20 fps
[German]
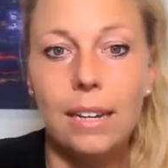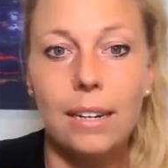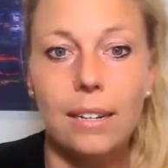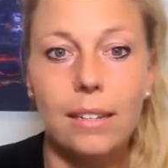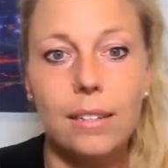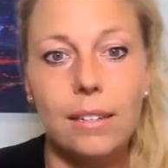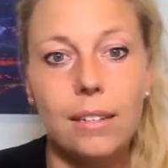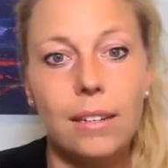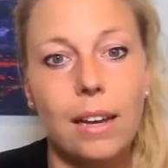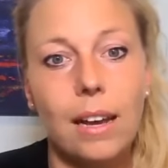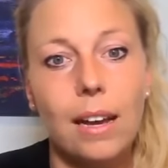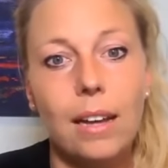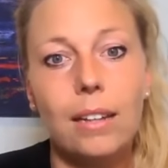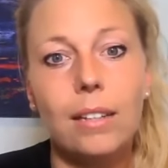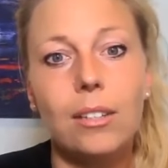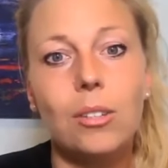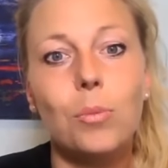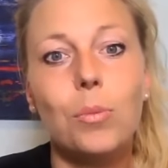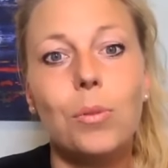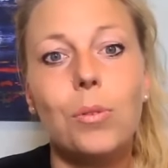Das sind
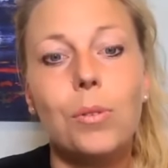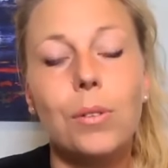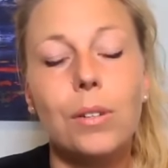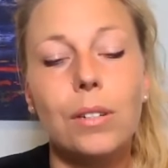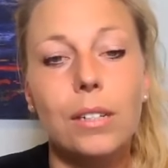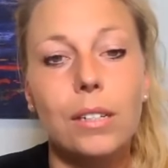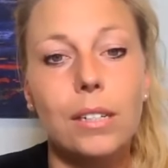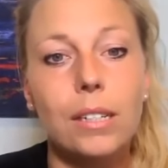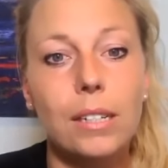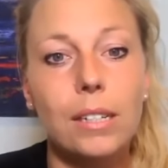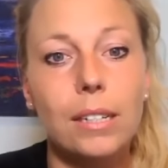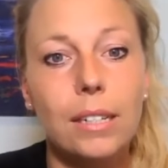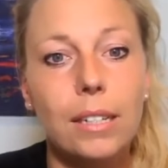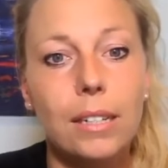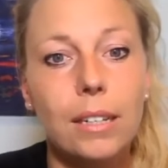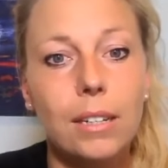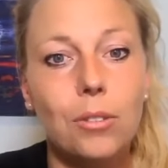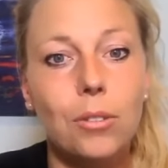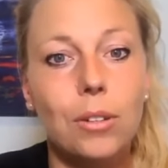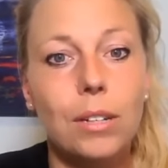alles Punkte, die
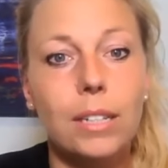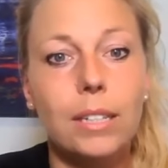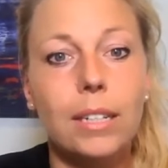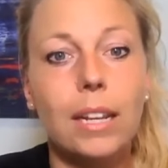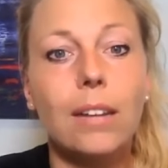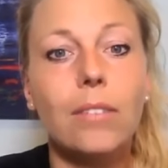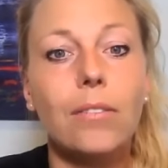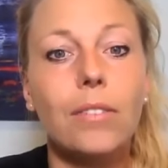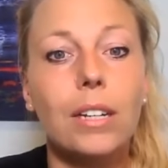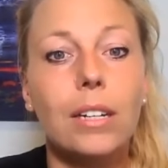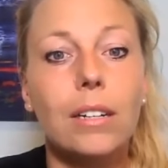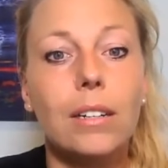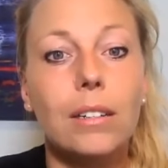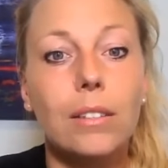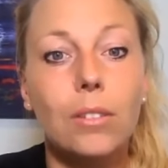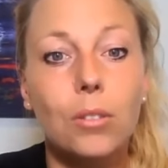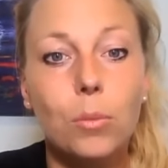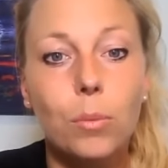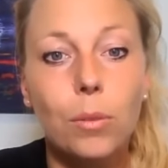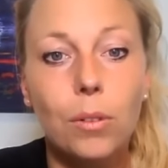natürlich dann
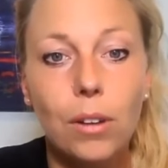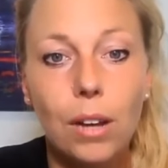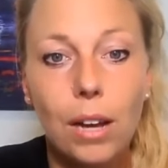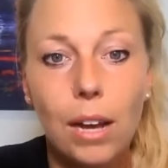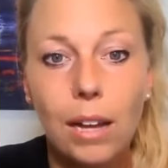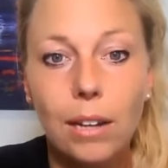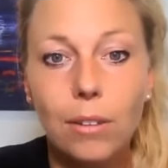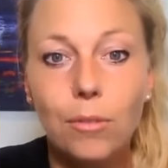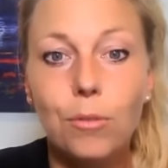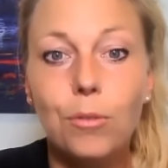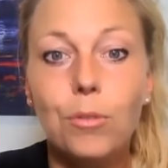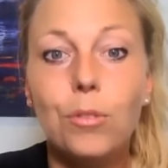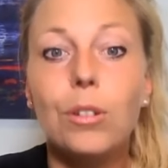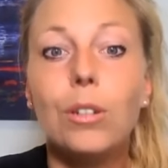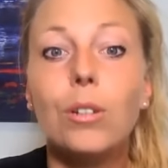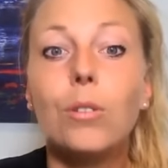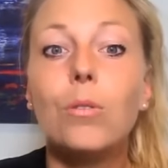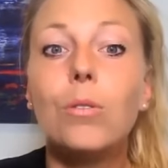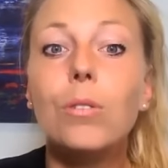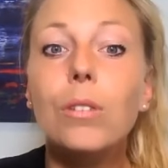wieder zu Blockaden
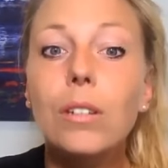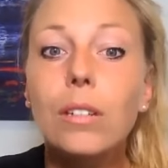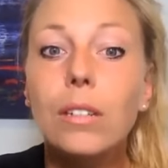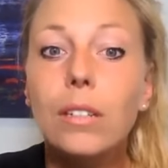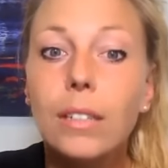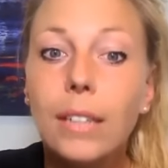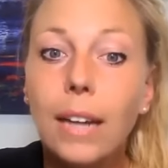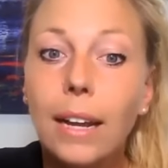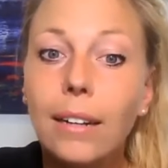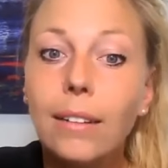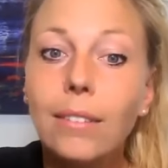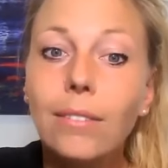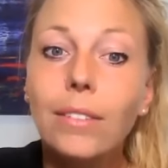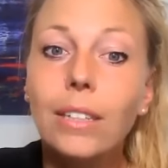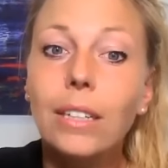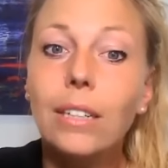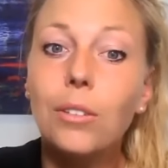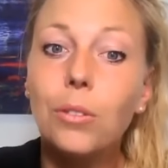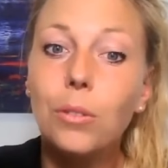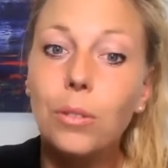führen und dann
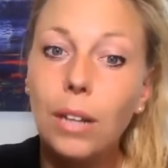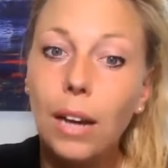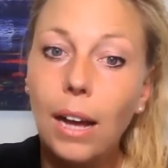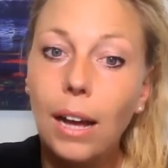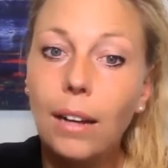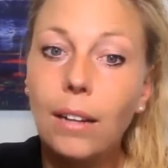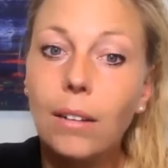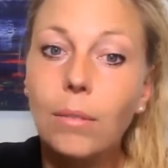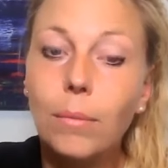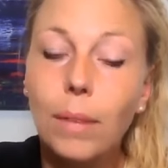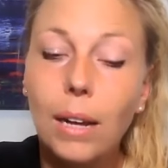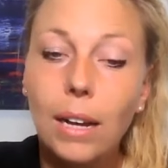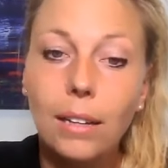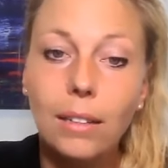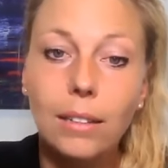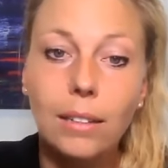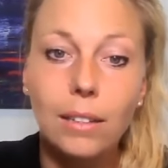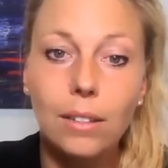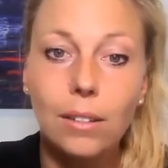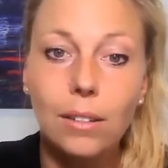wieder zu
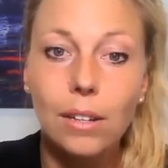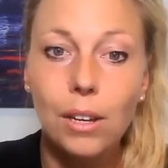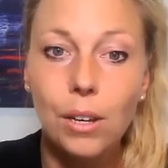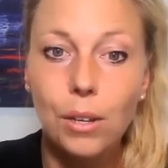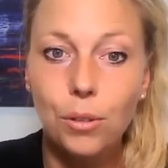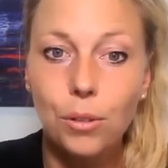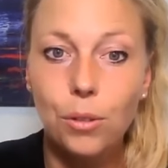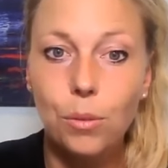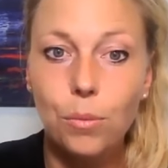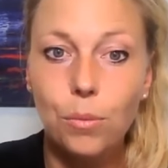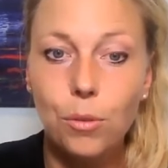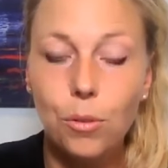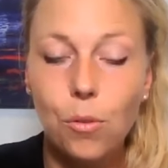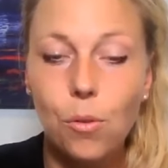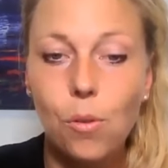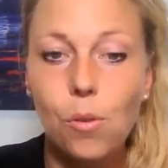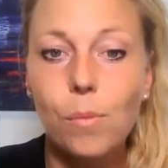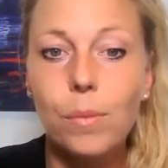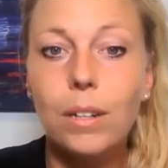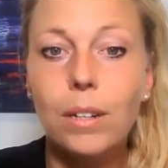krankmachenden
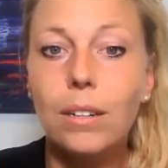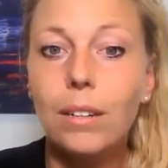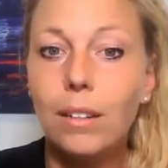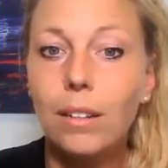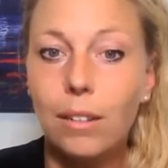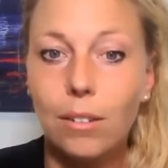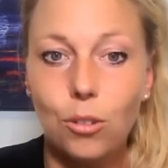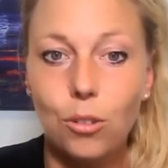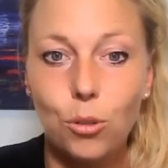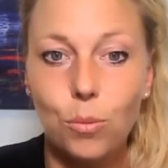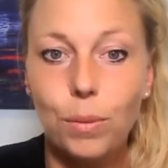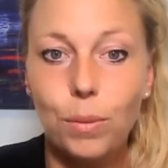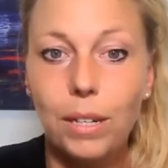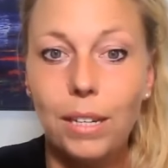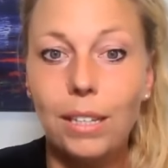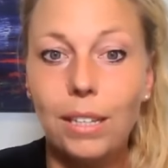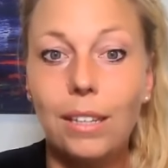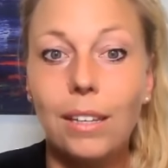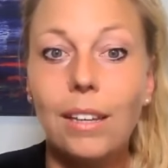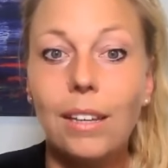Symptomen,
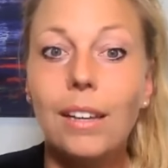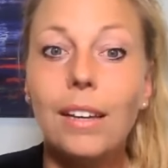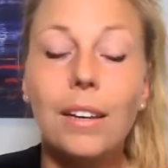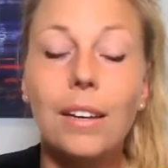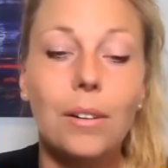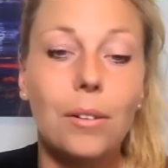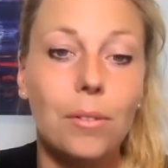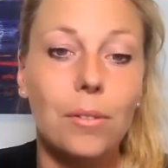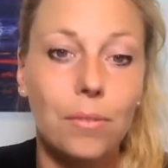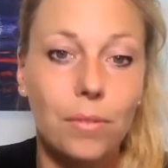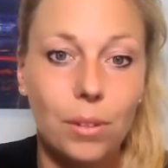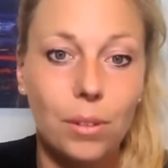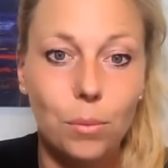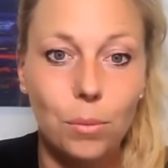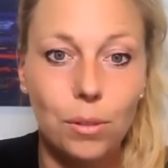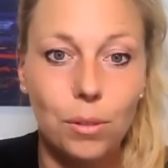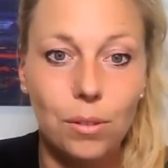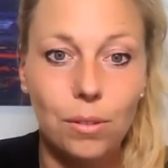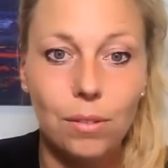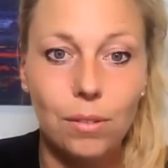sprich, wir
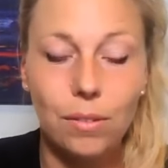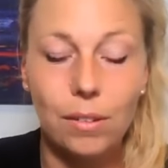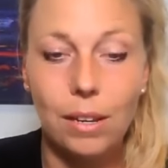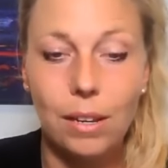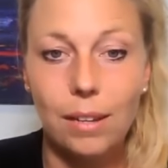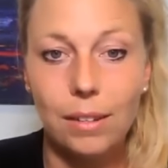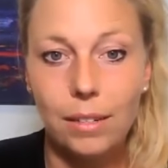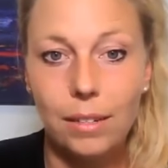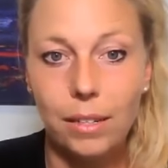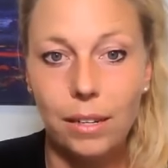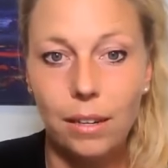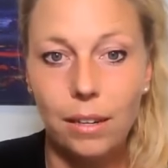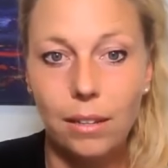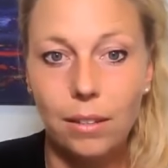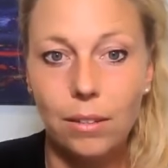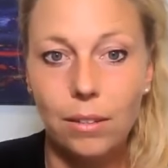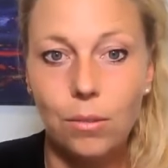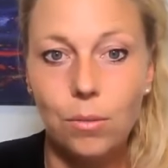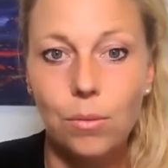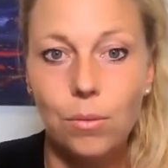müssen einen
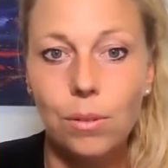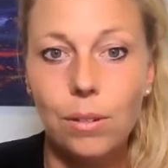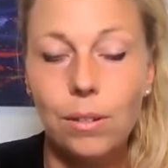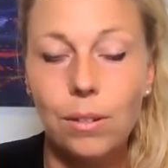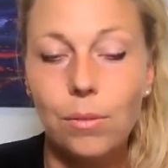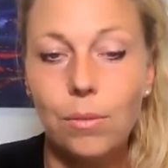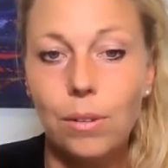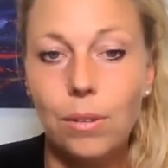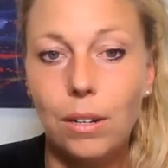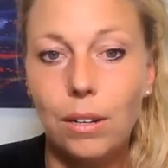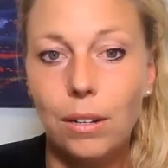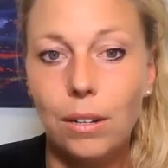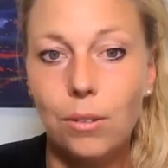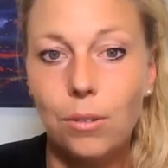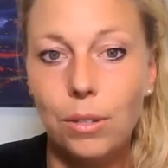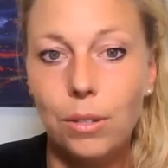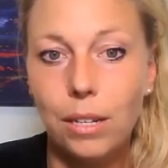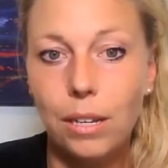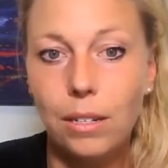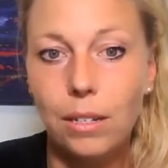Tierarzt holen oder
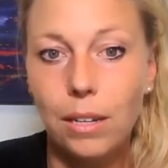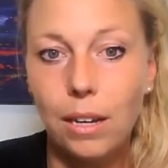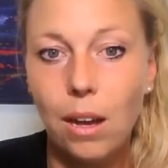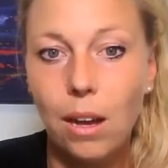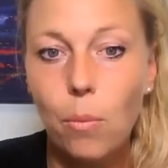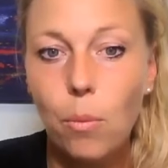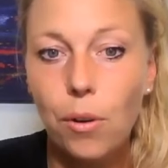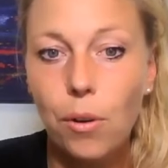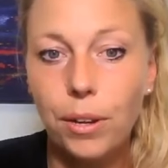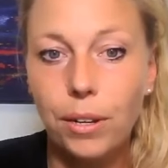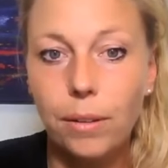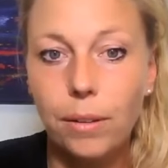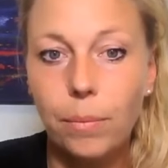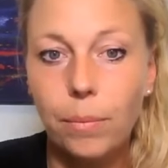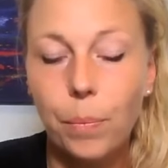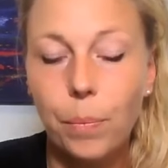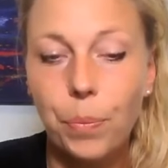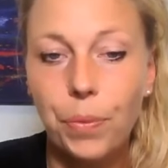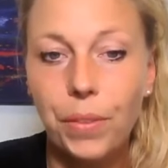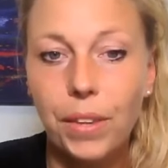natürlich einen
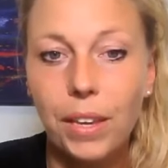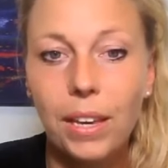Therapeuten.